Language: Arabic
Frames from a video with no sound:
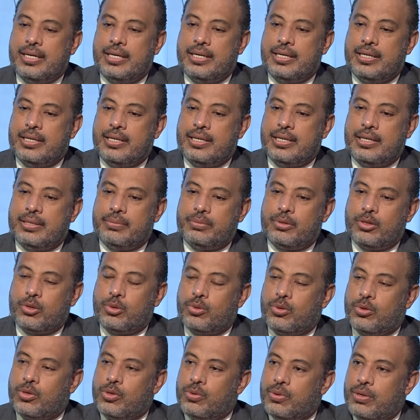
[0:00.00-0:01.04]
آه،
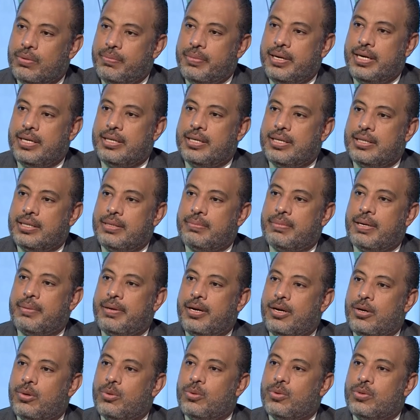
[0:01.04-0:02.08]
بتدخل جوه المعده تبقى
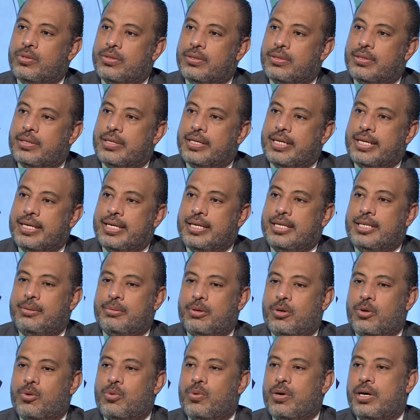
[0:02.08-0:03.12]
بالون
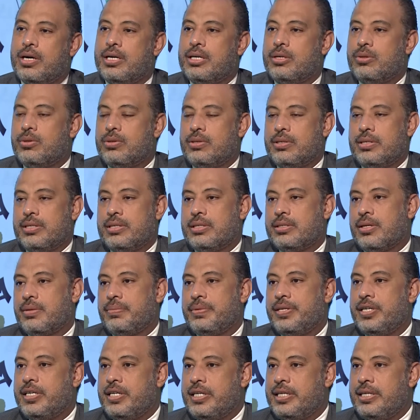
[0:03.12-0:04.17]
يبقى هو
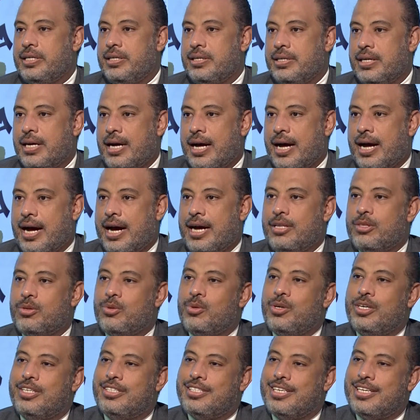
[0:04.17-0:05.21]
طبيعي
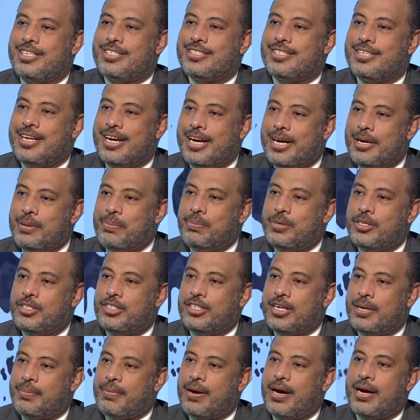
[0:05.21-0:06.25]
عنده احساس دائم
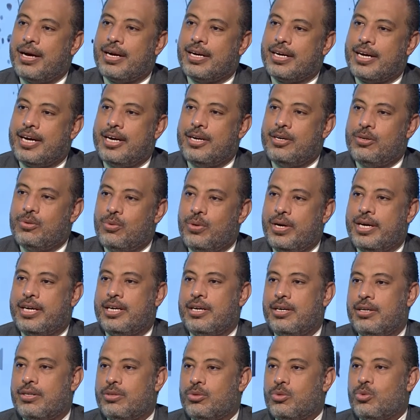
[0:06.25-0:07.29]
بالشبع كانه
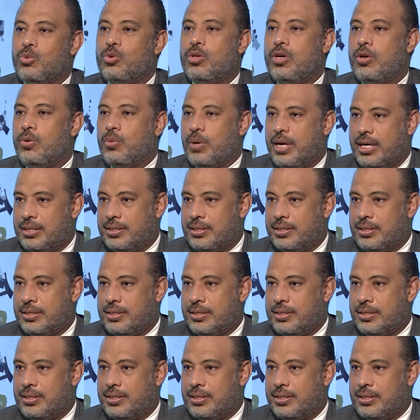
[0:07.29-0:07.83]
واكل طول الوقت